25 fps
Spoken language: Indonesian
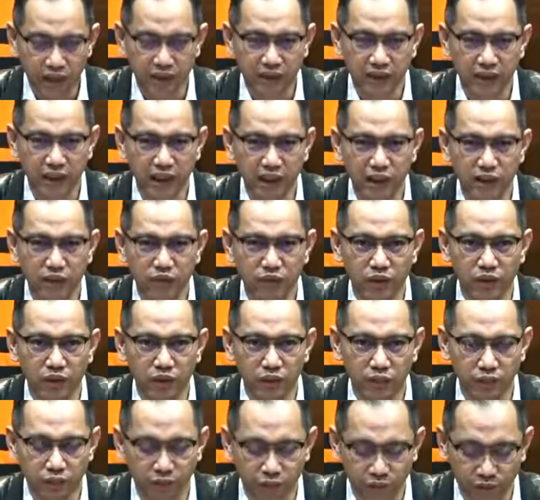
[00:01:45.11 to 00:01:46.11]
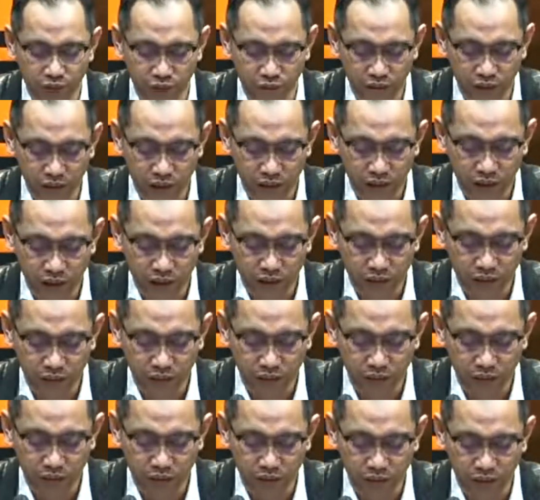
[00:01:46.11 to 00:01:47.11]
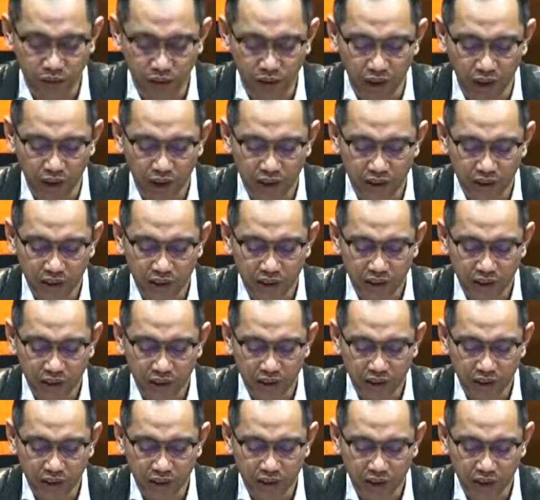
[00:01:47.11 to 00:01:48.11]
dengan 2022 di